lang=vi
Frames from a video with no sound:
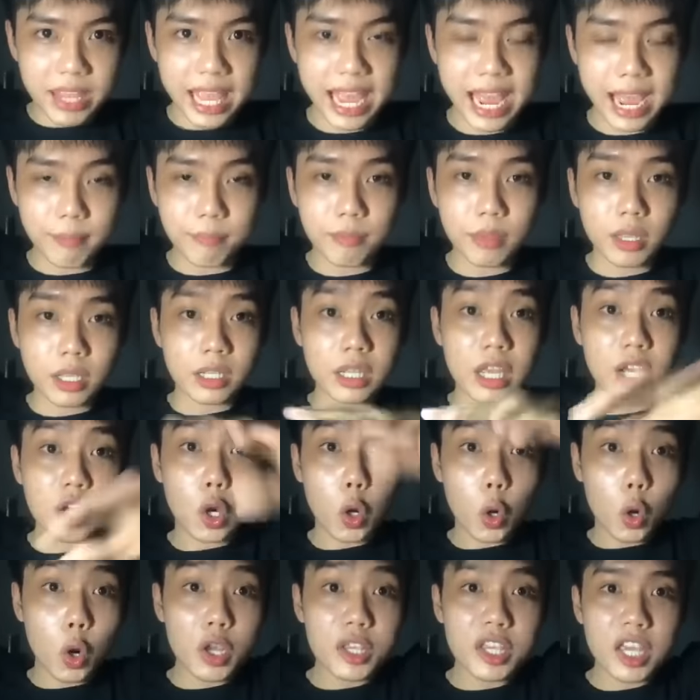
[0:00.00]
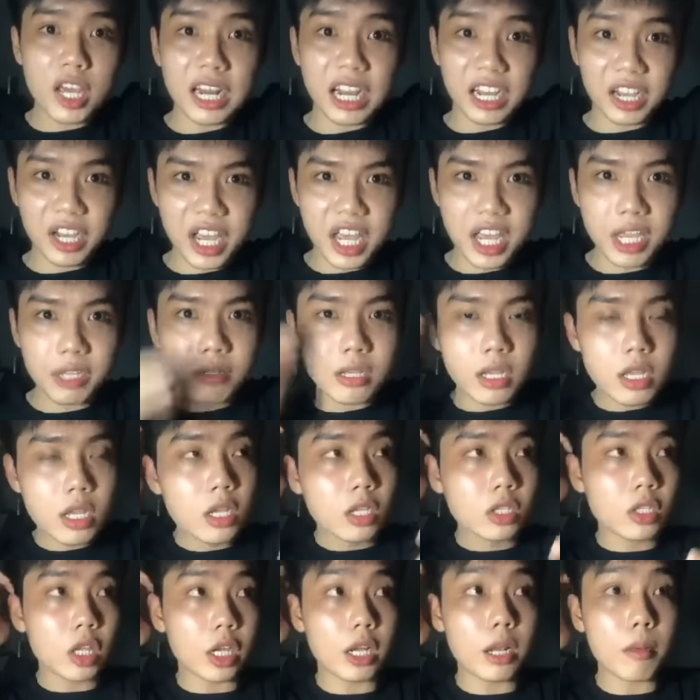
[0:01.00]
nha cái cửa trên là kiến
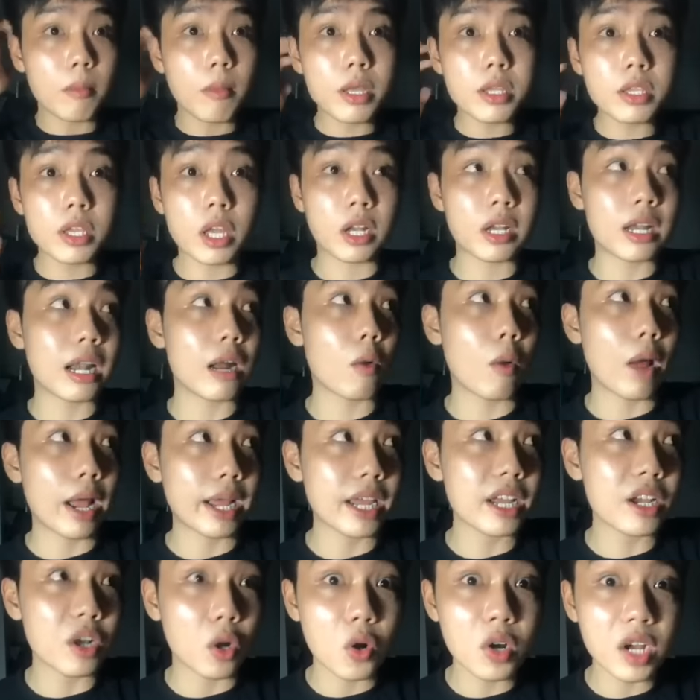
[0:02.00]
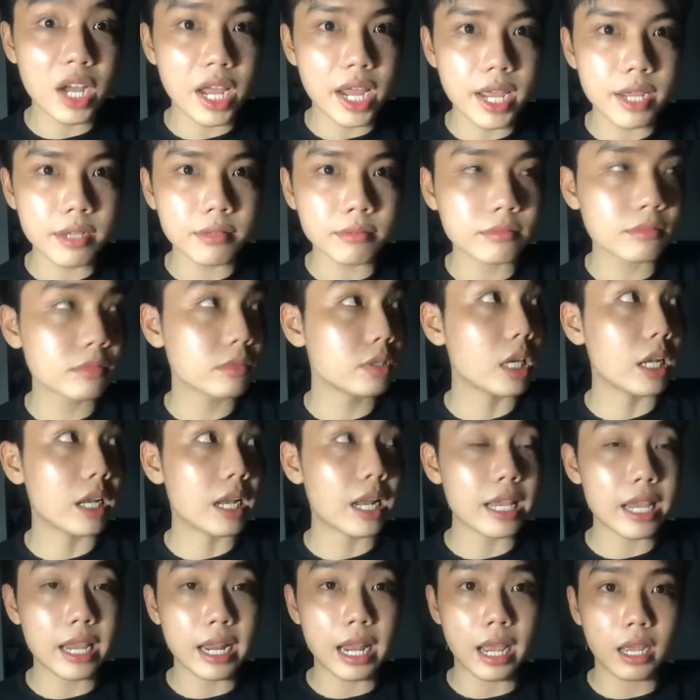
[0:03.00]
thì nó mới nhìn ra ngoài cái cửa kiến nhìn
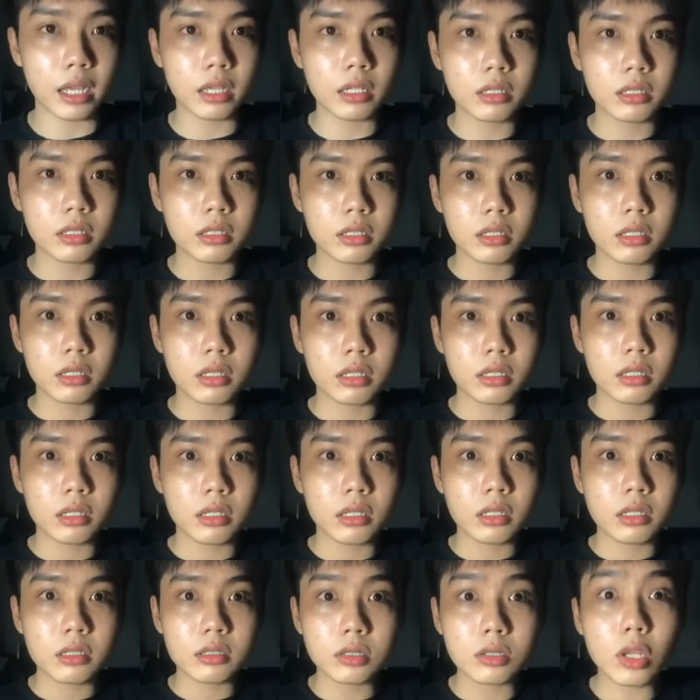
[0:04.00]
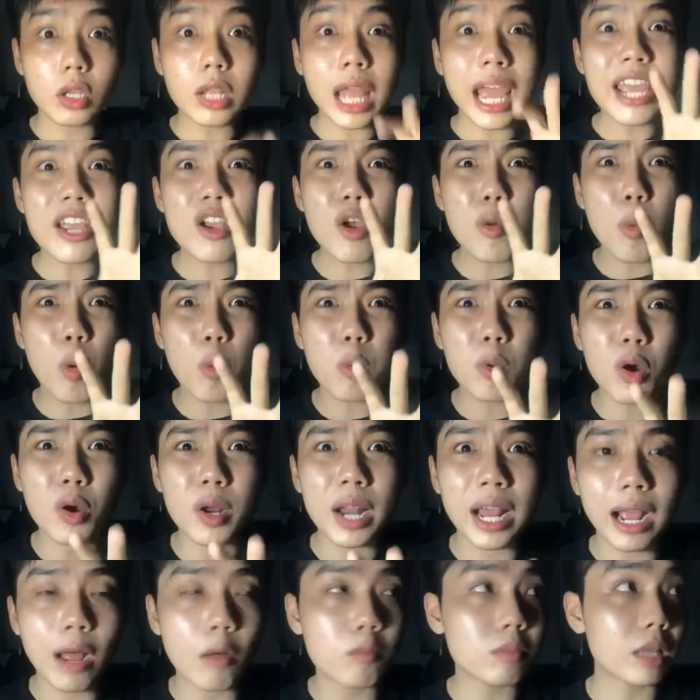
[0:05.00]
ra vậy nè nó thấy có một người
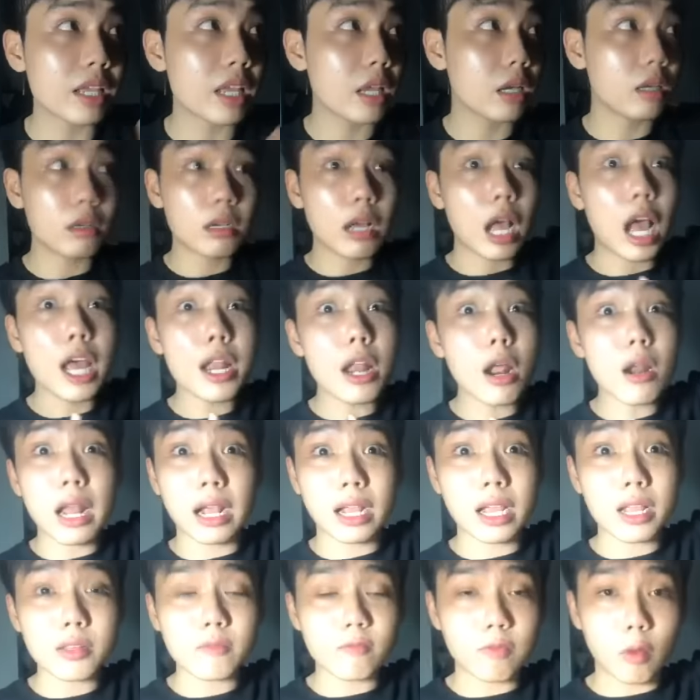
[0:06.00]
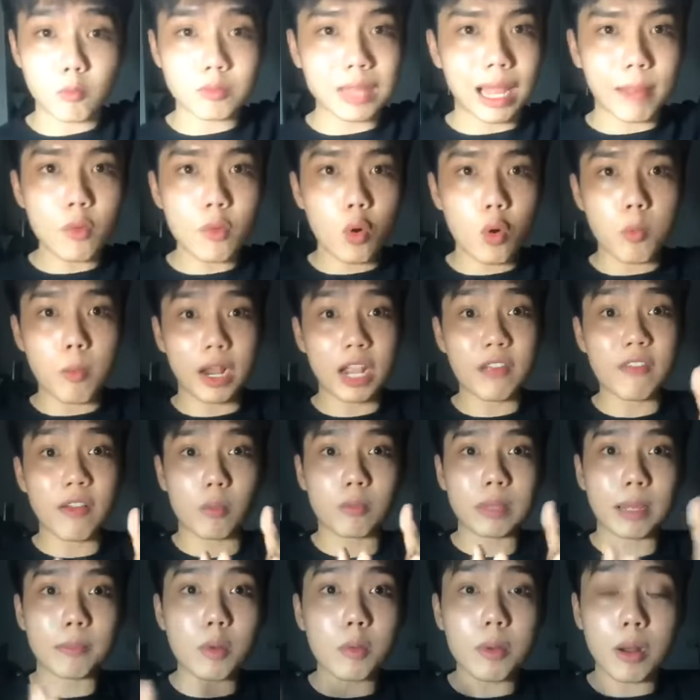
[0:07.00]
đàn ông tại vì kế đó là cái phòng tắm luôn mà cái
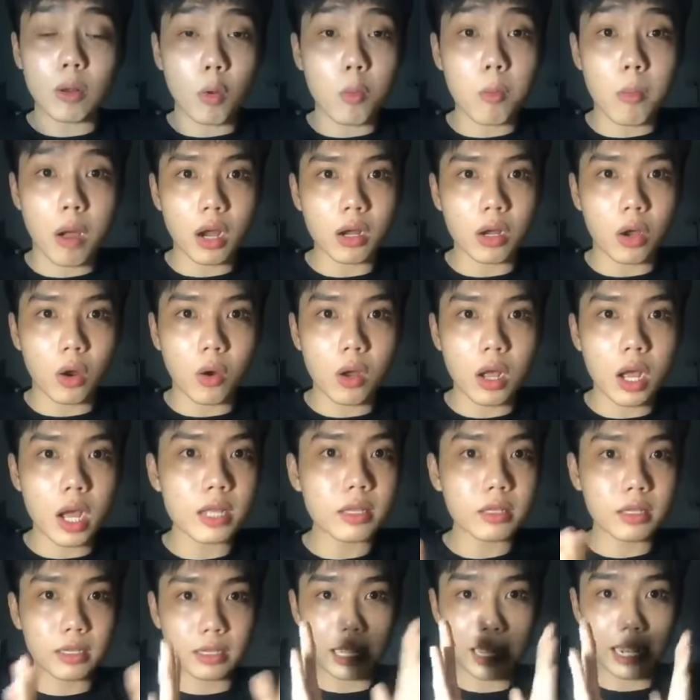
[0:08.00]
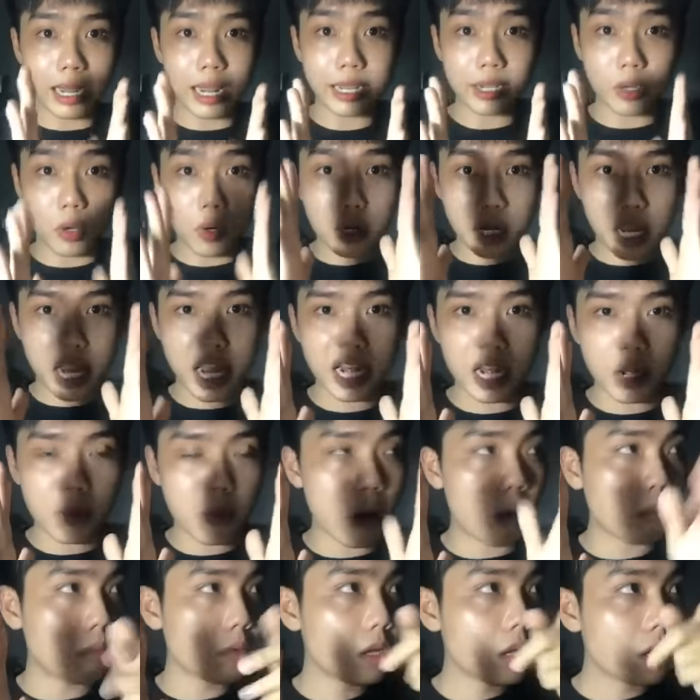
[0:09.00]
phòng tắm lúc nào cũng mở cửa hết là đây cửa kiến đó đúng
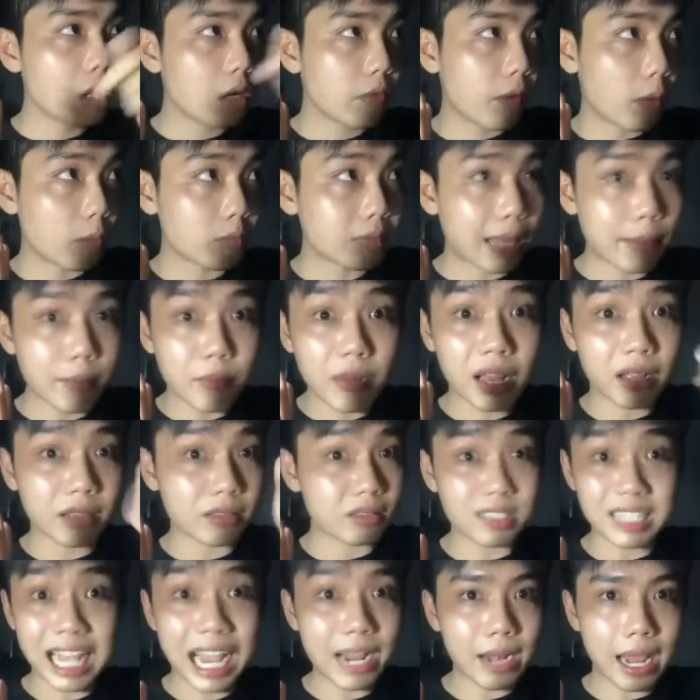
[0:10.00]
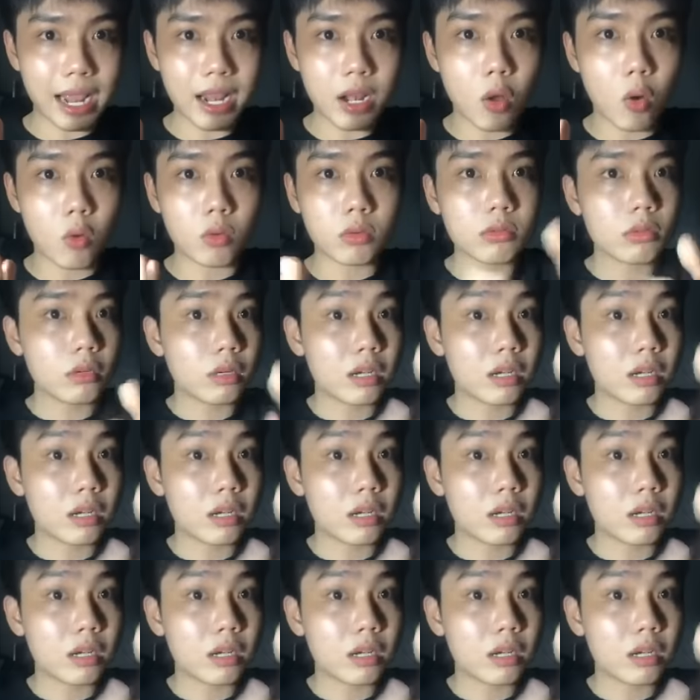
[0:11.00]
không phòng tắm là sát đây luôn